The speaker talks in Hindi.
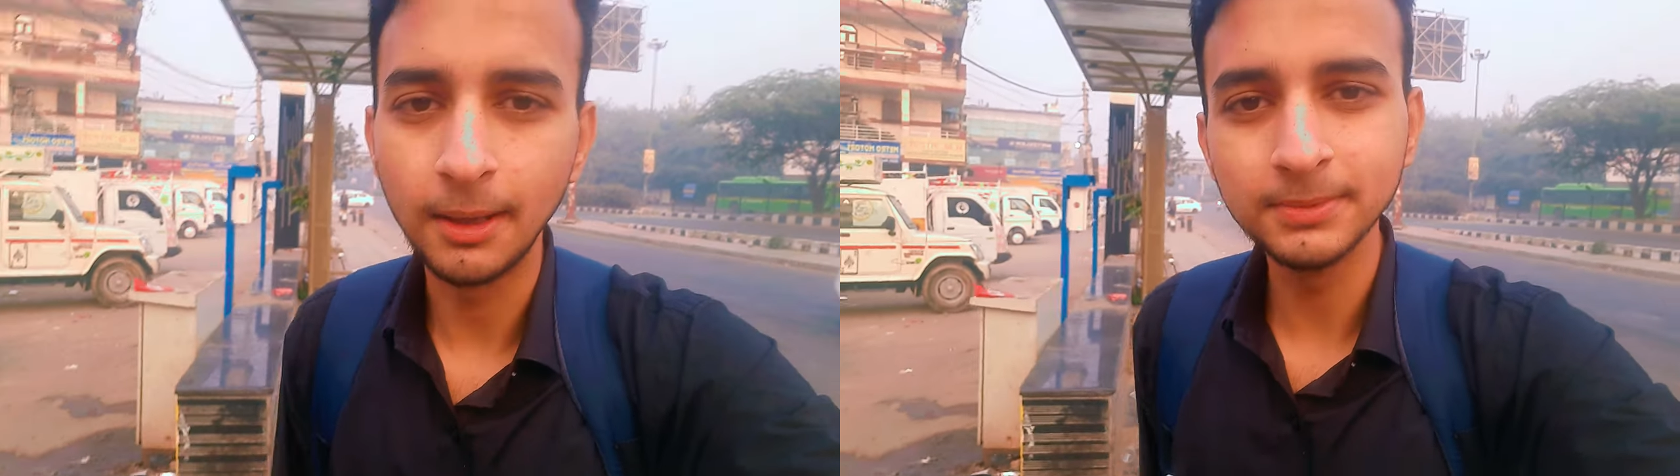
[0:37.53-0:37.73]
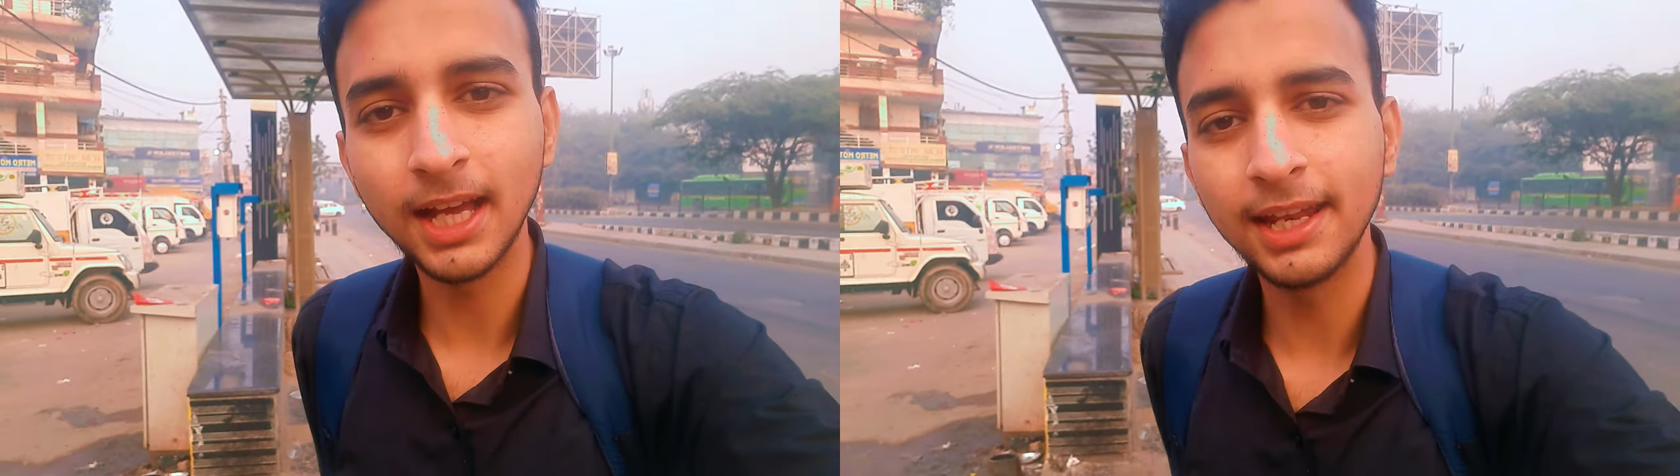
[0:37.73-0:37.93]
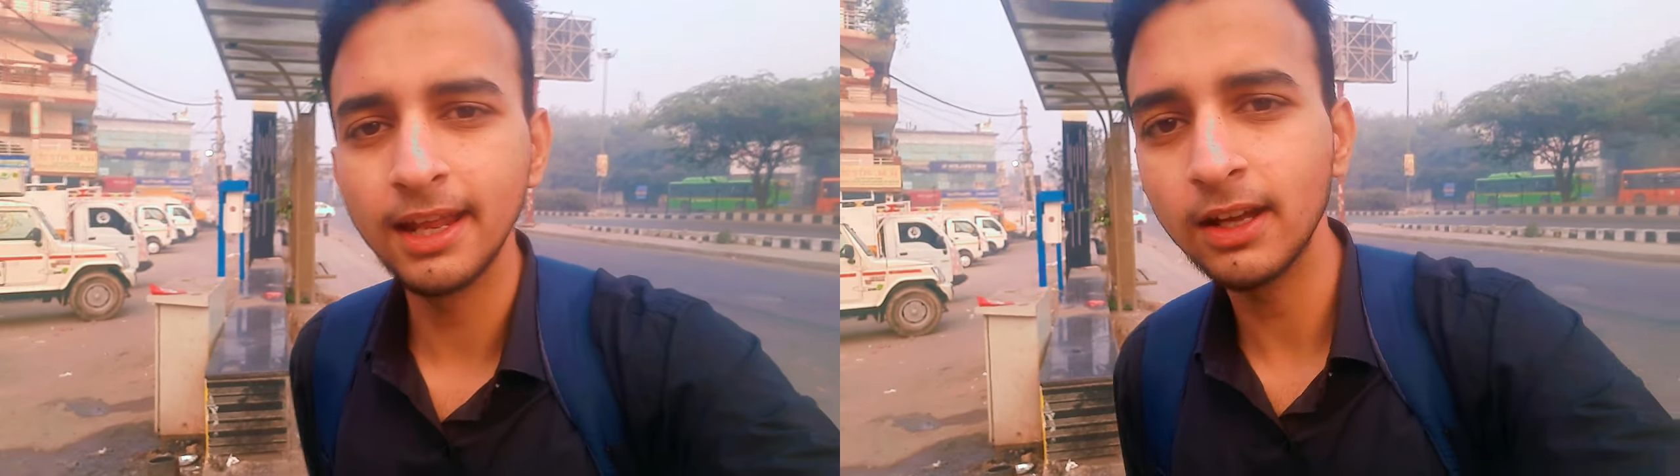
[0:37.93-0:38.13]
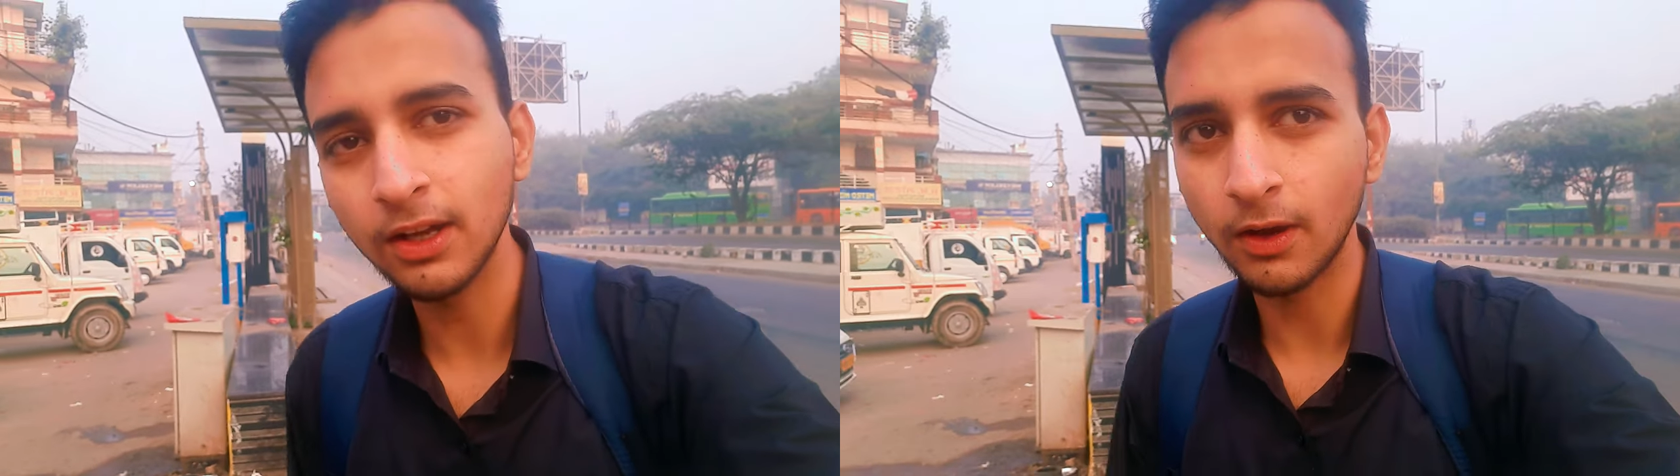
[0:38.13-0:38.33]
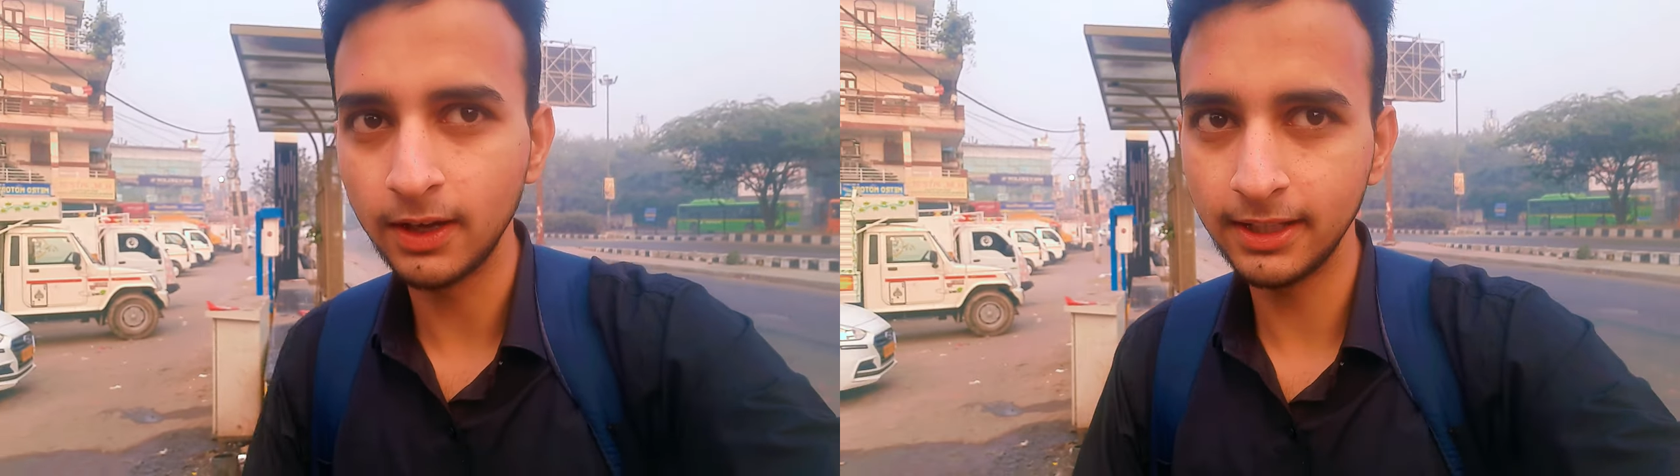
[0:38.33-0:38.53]
हम जा रहे
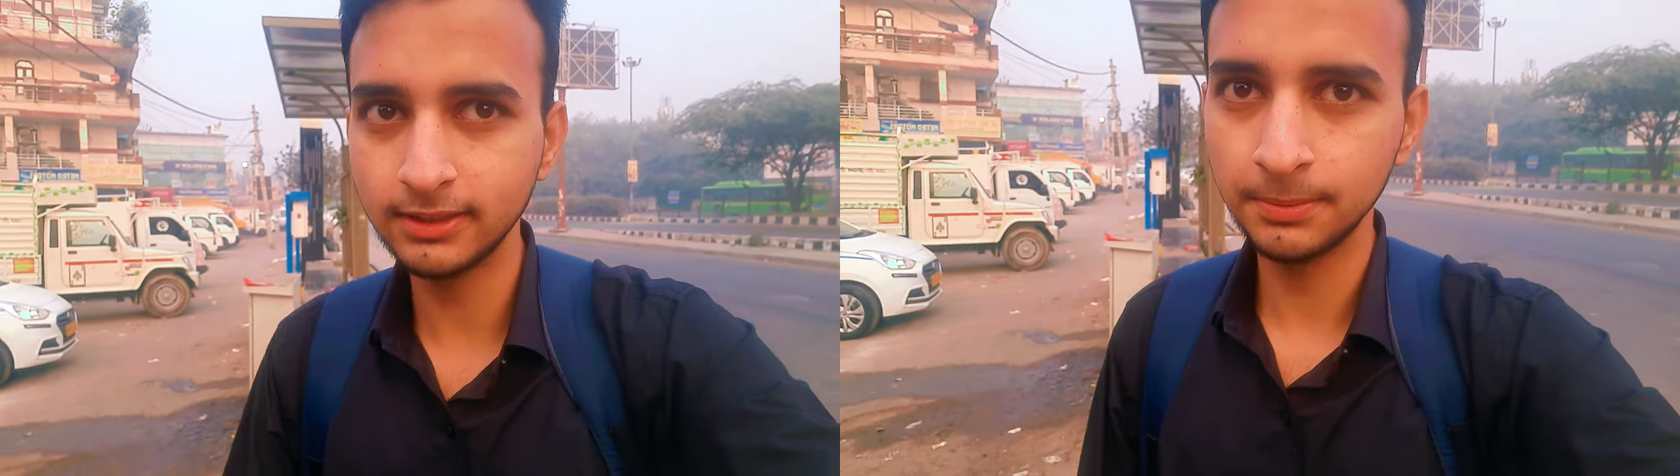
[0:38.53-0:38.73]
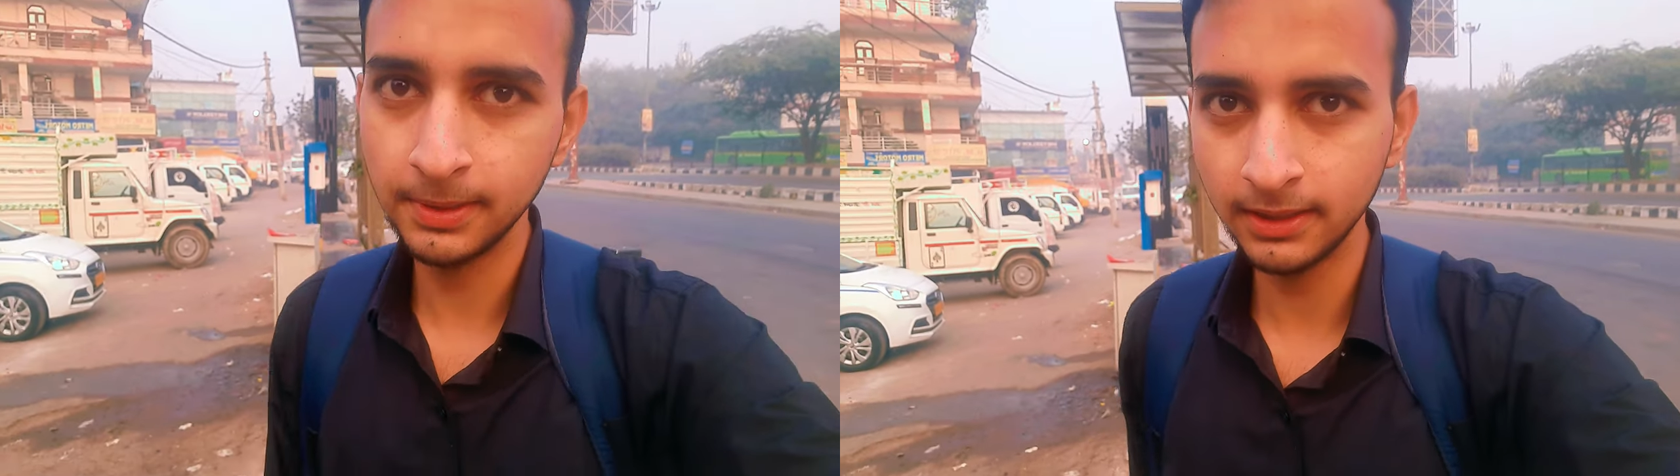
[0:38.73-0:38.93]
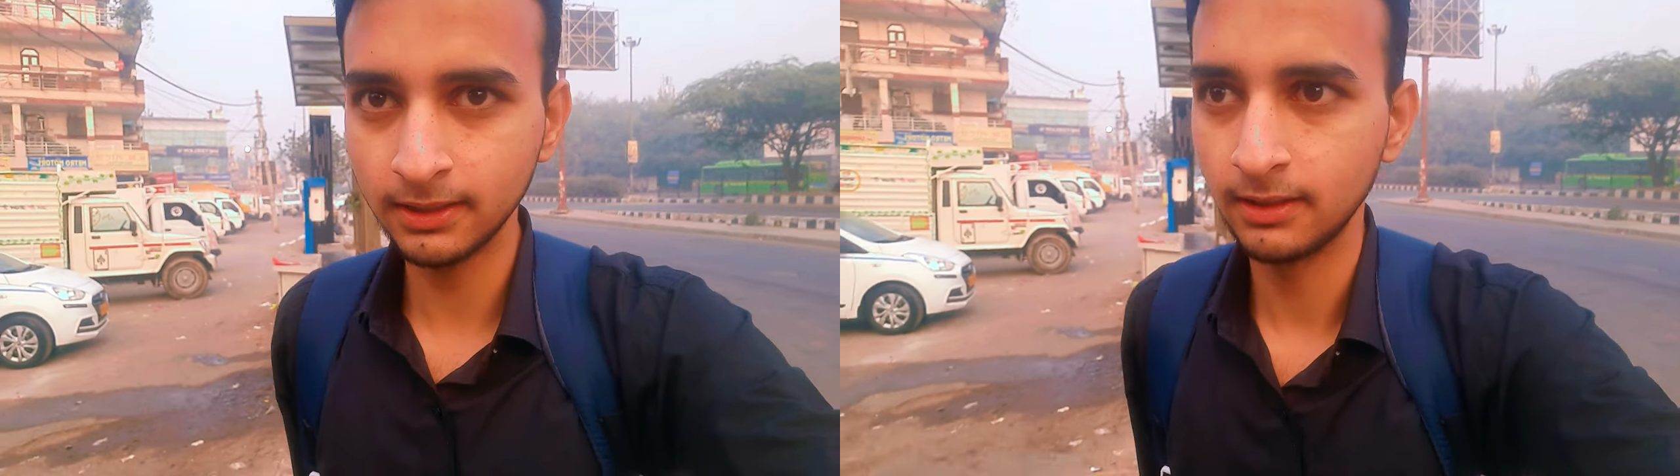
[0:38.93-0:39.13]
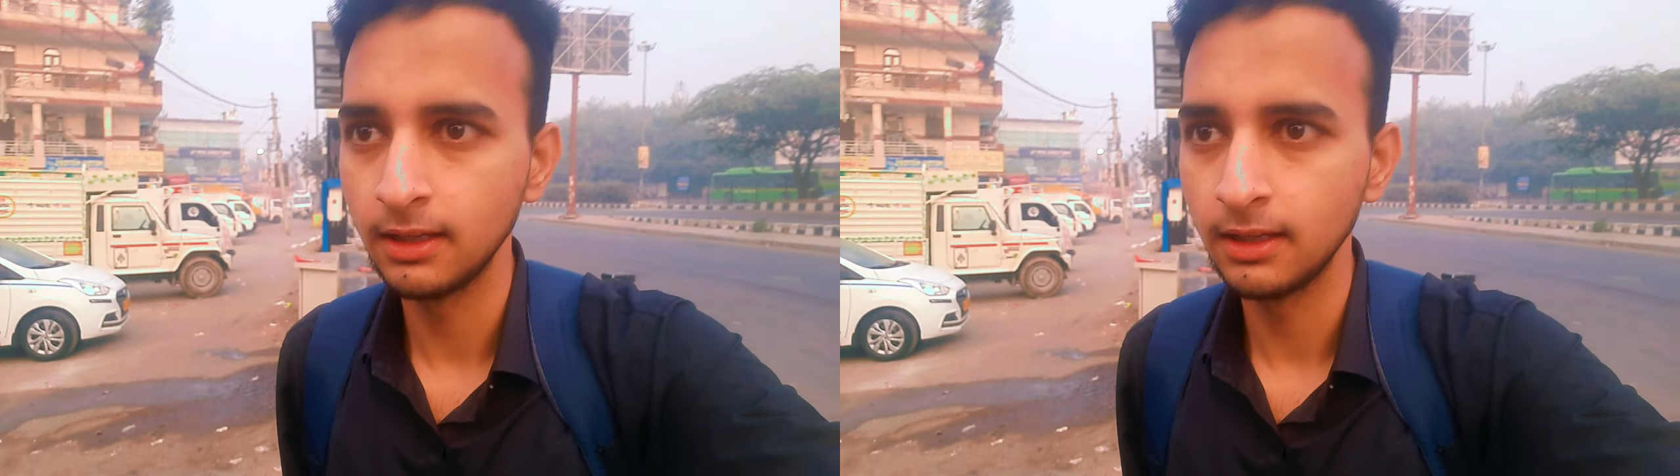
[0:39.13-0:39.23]
हैं कॉलेज अभी